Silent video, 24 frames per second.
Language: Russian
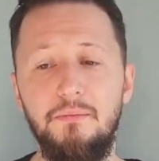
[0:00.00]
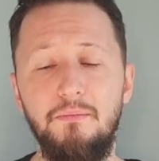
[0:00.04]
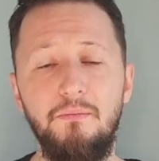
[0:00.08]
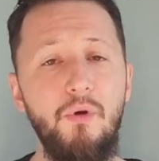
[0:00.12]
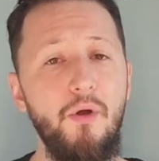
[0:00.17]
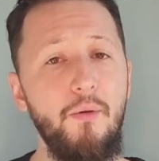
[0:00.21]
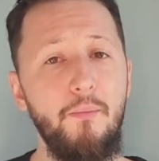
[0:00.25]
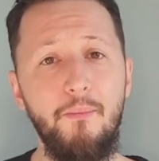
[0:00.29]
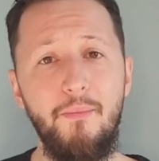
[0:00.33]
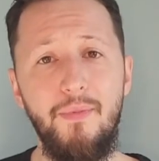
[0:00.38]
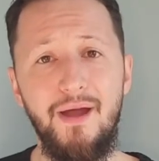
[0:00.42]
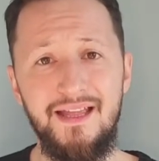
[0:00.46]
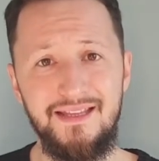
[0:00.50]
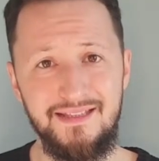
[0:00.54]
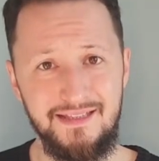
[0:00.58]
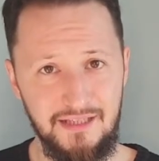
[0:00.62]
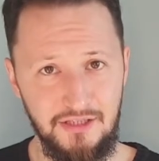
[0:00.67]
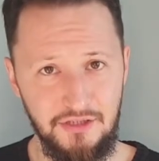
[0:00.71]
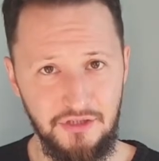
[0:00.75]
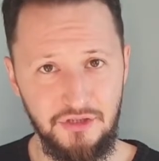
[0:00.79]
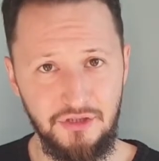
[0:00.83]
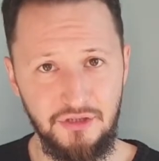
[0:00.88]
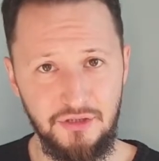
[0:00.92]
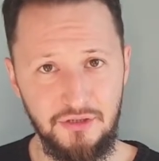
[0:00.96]
мой
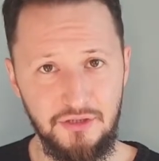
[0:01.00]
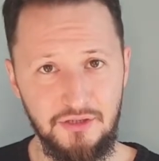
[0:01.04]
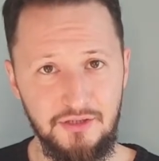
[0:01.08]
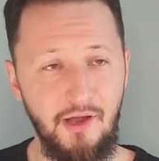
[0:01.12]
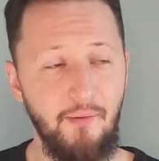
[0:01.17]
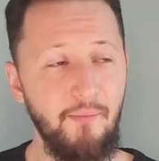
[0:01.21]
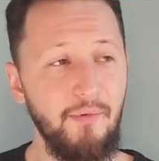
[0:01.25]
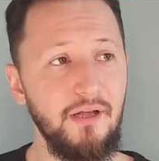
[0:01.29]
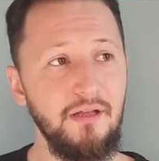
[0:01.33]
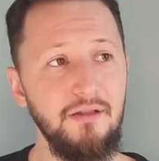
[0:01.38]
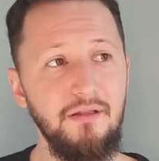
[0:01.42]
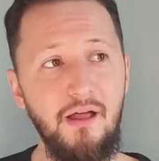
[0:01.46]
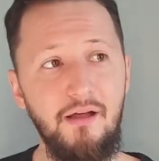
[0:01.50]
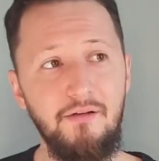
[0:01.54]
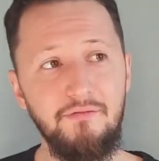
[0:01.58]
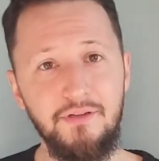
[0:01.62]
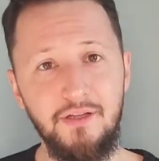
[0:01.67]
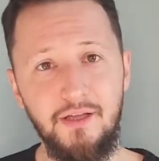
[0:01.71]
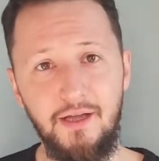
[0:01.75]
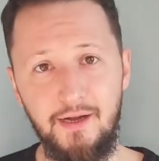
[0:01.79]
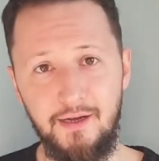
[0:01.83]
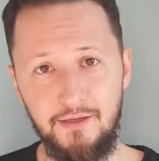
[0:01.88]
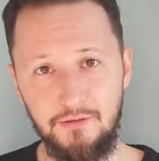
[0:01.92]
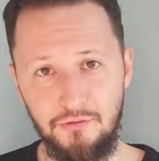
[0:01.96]
месседж, самый
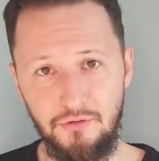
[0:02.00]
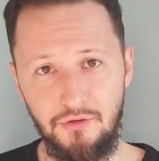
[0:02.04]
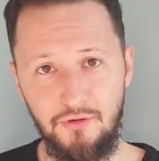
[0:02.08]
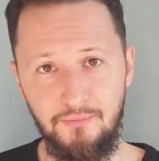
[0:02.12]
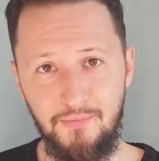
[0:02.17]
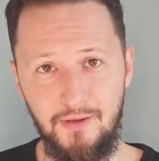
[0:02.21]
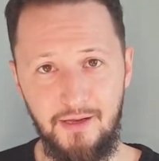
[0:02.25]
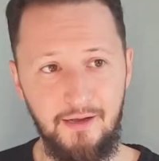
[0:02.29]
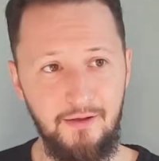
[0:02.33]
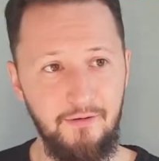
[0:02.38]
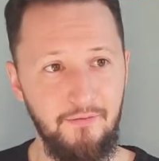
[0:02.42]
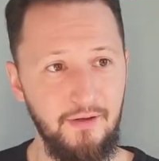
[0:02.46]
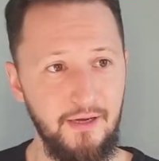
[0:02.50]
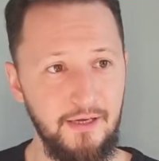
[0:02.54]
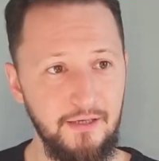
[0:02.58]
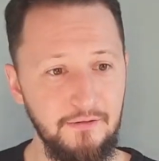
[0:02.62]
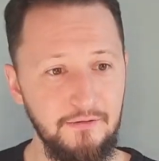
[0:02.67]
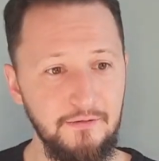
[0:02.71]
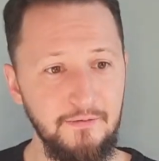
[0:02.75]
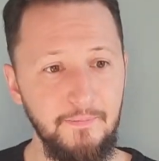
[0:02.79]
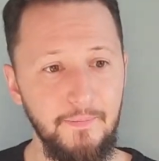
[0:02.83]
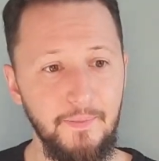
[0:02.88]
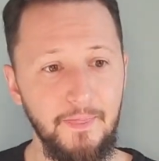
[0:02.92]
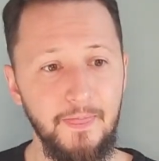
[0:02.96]
главный, о котором я
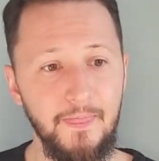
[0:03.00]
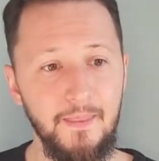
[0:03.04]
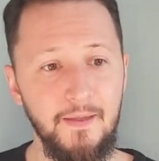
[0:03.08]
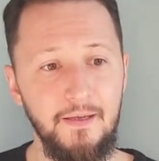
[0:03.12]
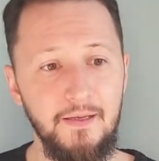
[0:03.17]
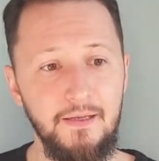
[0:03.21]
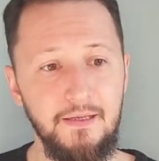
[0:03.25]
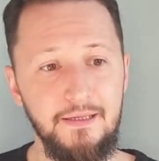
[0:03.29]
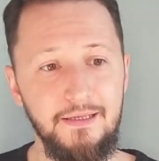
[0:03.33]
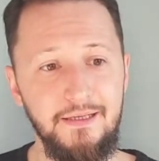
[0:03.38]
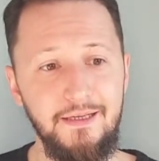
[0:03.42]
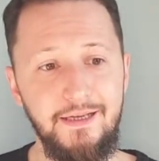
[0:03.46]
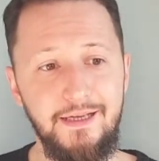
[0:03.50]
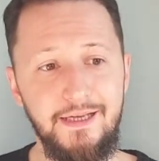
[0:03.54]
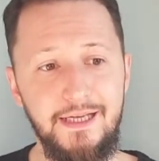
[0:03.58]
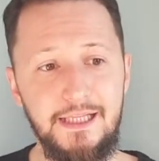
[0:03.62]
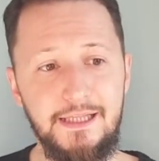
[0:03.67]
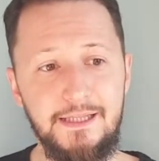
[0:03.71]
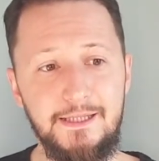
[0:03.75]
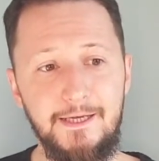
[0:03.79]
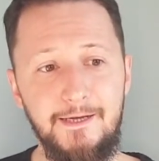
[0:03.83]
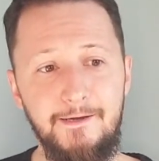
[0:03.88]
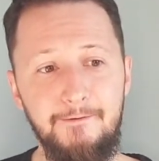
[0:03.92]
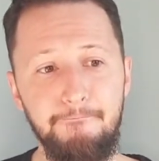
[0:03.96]
говорил,
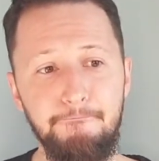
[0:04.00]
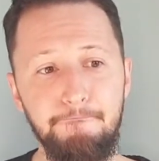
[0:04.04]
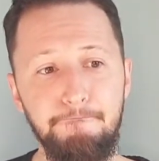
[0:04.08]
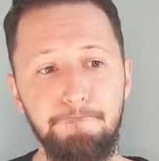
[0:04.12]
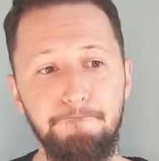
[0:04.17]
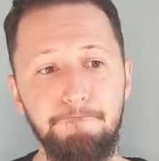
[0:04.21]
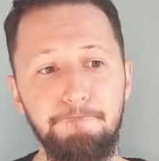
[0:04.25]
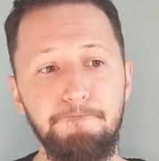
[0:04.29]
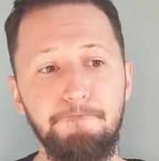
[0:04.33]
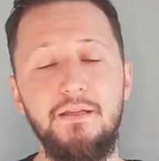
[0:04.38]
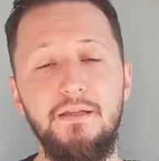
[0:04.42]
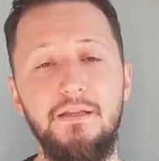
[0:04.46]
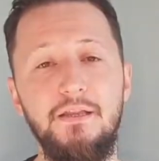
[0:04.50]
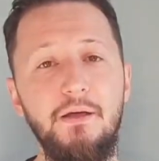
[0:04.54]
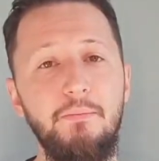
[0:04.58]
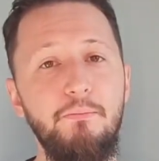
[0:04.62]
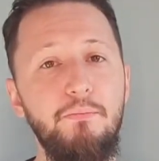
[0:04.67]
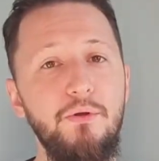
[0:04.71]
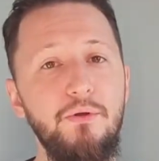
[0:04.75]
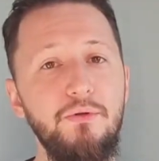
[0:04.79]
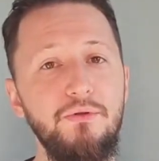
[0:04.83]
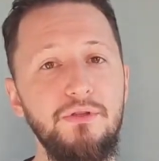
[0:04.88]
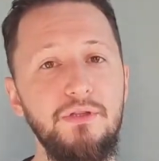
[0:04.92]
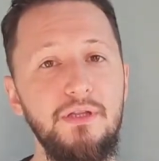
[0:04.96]
это
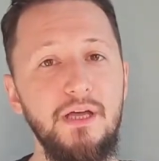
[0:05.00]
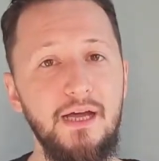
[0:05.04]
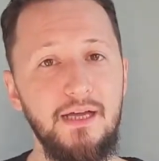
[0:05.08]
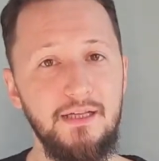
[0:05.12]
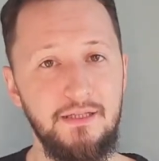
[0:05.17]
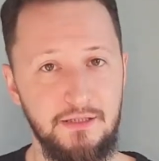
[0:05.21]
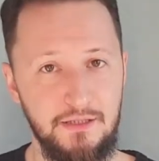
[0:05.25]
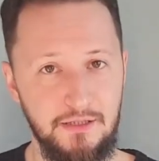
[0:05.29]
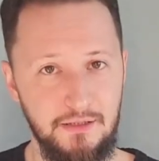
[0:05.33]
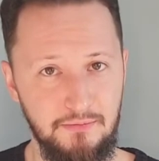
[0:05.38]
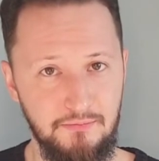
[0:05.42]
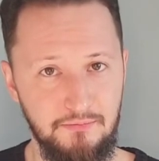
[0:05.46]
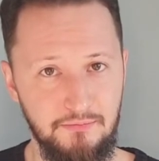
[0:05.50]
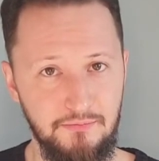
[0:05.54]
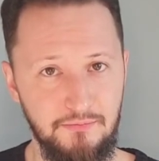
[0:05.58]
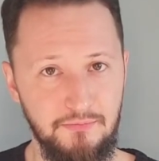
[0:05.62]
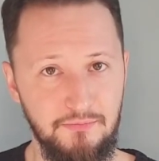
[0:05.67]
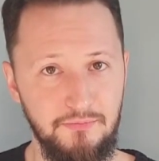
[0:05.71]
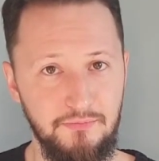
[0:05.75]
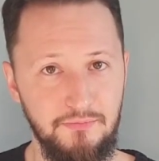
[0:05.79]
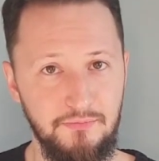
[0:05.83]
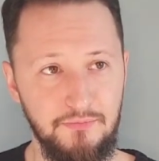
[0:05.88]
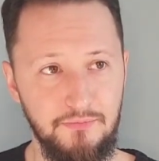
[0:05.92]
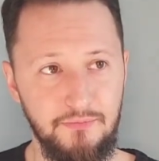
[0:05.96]
наблюдать
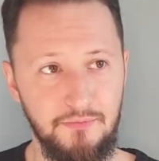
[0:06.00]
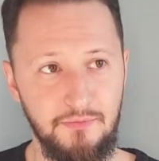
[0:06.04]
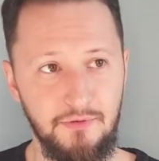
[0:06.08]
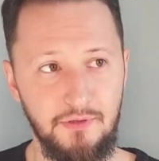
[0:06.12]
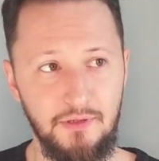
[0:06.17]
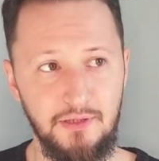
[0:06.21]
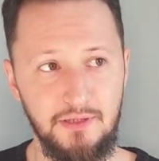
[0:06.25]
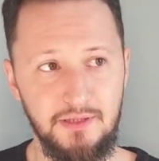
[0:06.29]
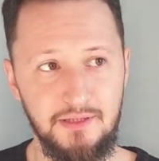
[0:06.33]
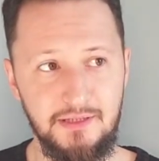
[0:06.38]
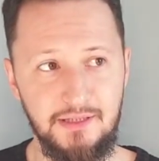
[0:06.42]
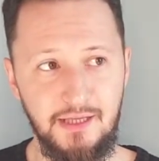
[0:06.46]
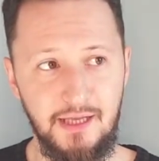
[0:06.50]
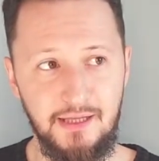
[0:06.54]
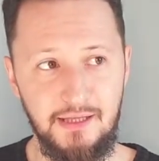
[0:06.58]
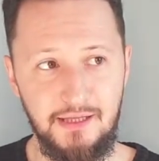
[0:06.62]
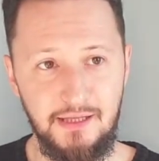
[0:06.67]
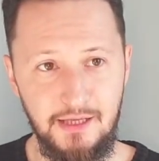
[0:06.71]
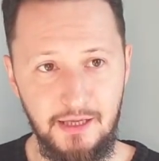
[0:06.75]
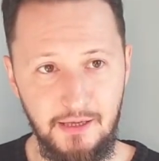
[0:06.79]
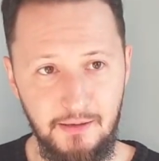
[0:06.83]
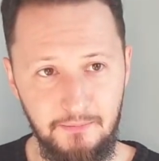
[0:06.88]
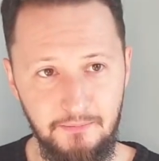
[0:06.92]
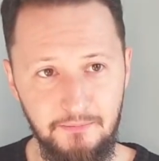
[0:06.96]
за
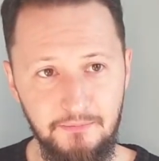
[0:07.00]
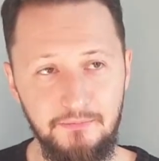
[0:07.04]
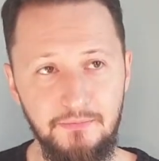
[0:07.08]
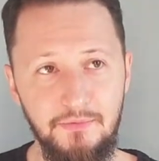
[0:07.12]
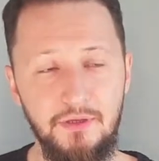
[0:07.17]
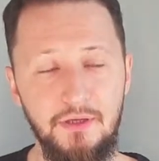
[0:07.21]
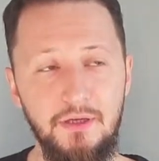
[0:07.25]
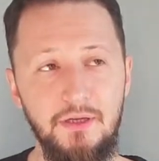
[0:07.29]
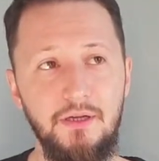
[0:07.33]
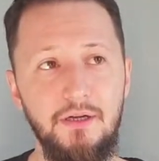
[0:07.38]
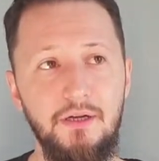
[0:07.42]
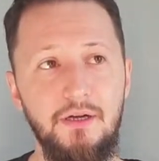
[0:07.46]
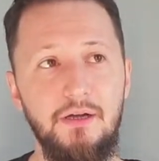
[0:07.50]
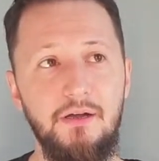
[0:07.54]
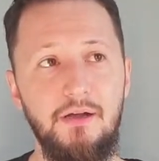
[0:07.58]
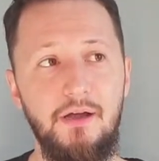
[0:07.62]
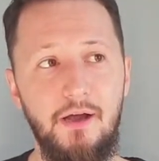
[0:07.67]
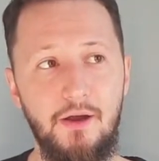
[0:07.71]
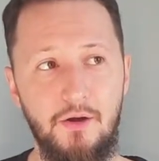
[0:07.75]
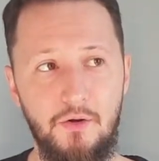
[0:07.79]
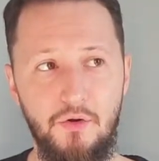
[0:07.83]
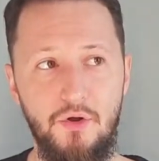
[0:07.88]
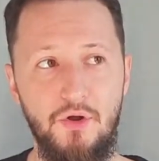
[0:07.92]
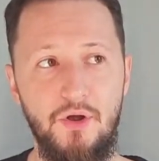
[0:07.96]
тем,
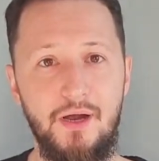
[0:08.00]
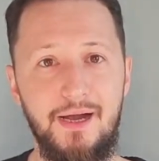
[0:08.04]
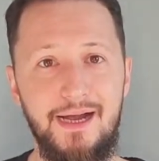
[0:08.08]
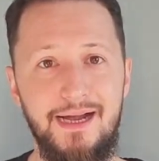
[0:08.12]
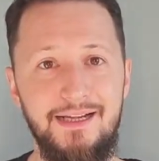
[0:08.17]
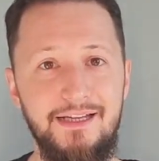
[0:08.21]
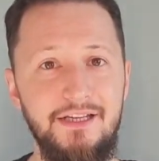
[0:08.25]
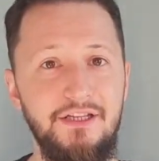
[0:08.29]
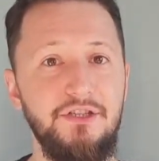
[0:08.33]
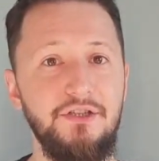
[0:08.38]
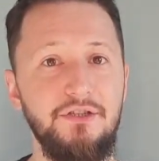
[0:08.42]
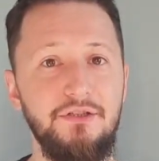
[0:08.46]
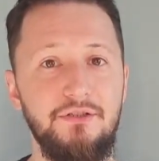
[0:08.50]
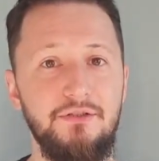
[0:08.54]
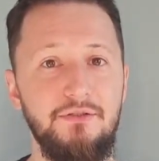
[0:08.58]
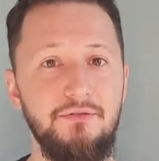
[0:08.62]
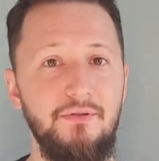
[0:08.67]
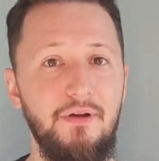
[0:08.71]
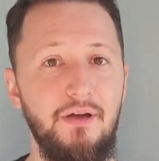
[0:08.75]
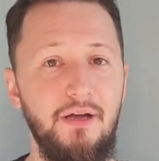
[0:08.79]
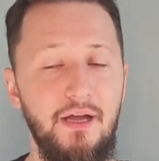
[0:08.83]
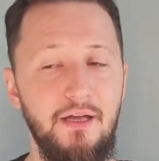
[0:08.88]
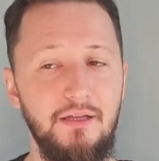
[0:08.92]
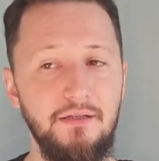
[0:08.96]
какое
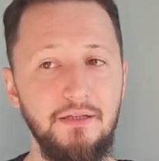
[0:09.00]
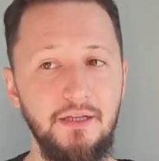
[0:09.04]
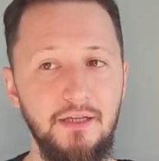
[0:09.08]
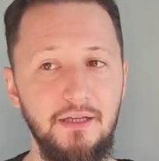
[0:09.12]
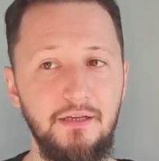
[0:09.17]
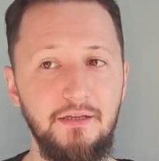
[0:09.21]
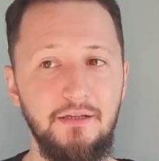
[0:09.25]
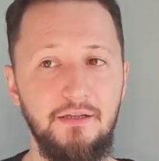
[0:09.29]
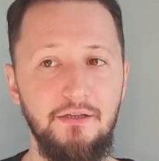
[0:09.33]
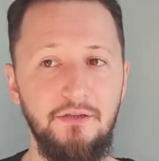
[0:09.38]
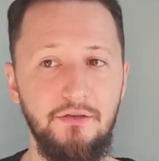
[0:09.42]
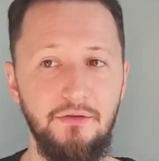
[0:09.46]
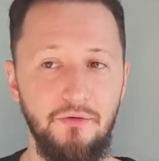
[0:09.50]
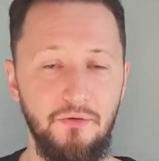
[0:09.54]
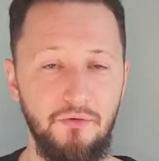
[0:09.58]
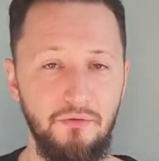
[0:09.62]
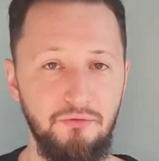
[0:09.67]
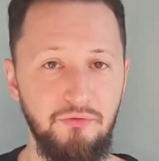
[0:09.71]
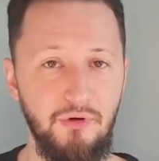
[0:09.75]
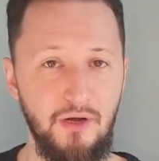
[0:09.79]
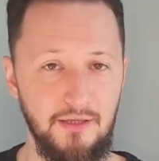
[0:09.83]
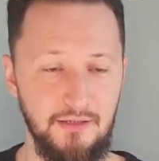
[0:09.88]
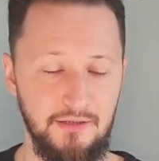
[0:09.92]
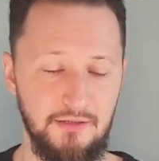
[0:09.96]
количество энергии у
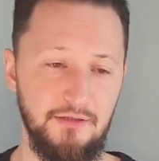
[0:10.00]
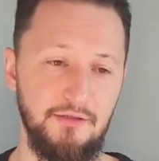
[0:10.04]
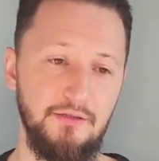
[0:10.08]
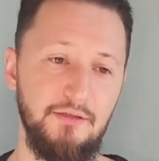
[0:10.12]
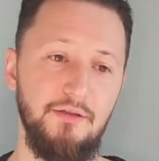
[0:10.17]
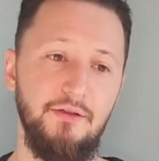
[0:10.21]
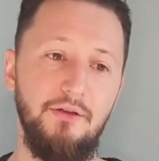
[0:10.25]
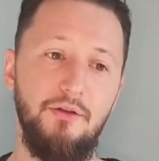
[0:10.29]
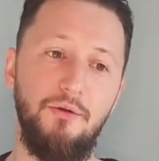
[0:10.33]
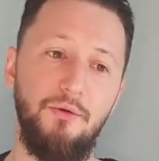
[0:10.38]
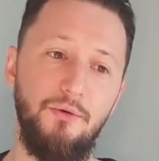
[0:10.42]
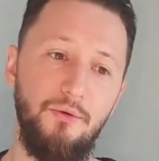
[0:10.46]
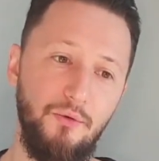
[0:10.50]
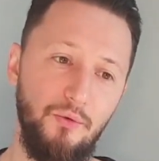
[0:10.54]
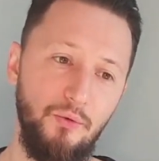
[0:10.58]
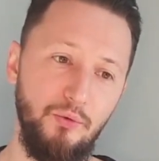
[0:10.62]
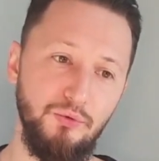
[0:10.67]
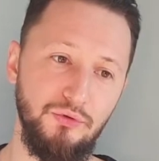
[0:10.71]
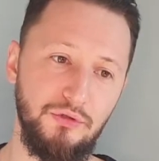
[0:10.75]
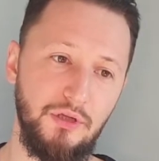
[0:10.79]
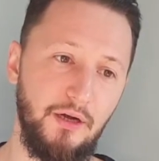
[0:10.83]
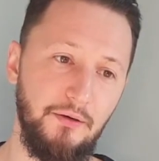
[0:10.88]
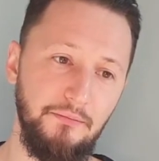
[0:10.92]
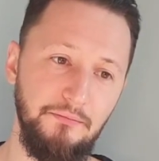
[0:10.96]
вас
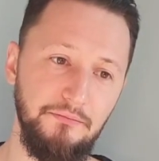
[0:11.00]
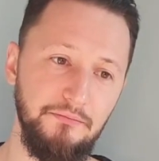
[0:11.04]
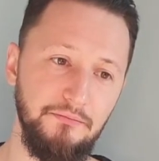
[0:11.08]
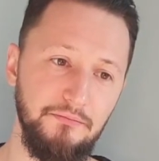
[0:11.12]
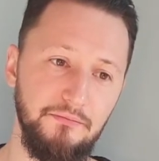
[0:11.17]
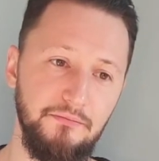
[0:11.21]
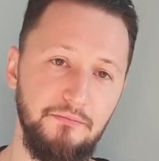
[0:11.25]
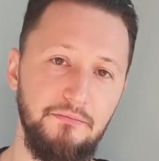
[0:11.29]
утром,